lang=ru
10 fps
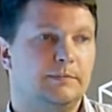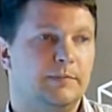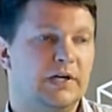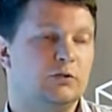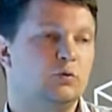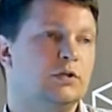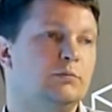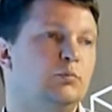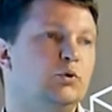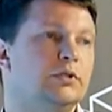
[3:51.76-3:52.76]

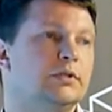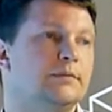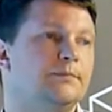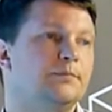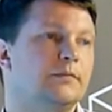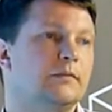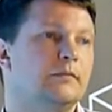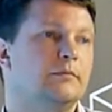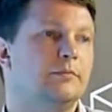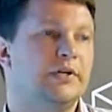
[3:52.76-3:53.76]
которым будет
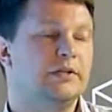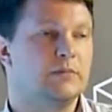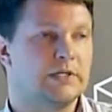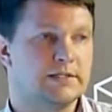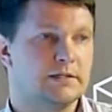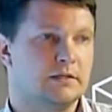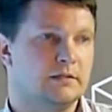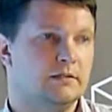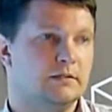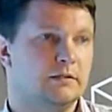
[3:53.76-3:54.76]
приниматься
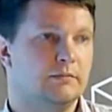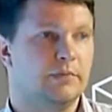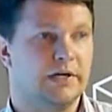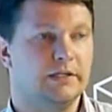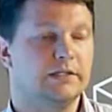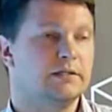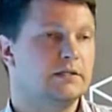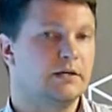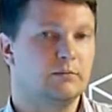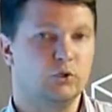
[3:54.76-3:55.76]
проект
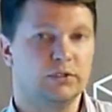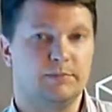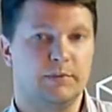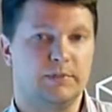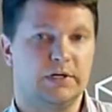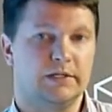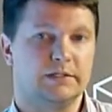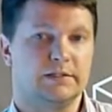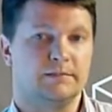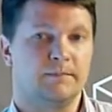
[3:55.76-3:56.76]
или работы по,
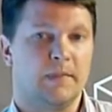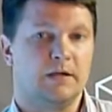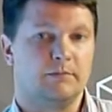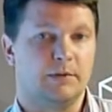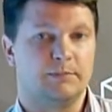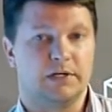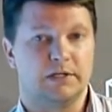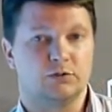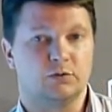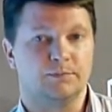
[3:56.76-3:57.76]
проекте, по
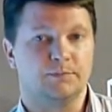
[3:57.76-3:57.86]
проекту.